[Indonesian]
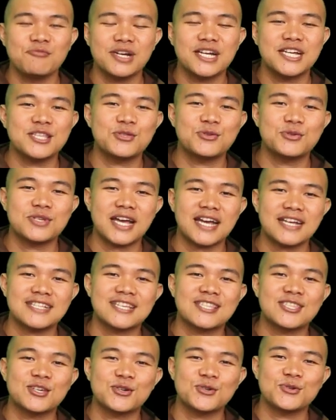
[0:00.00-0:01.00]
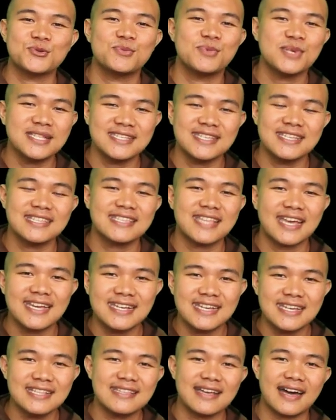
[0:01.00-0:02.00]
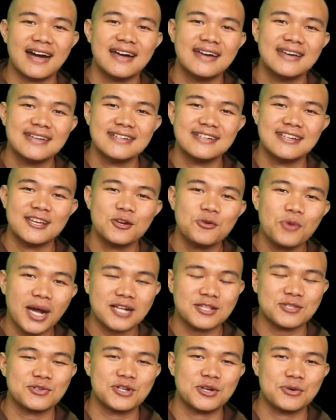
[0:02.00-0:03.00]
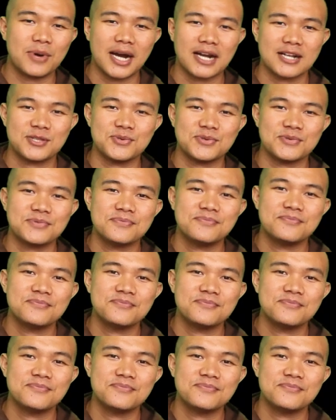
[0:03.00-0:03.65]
begitu saja terus mencintai kita dari waktu ke waktu.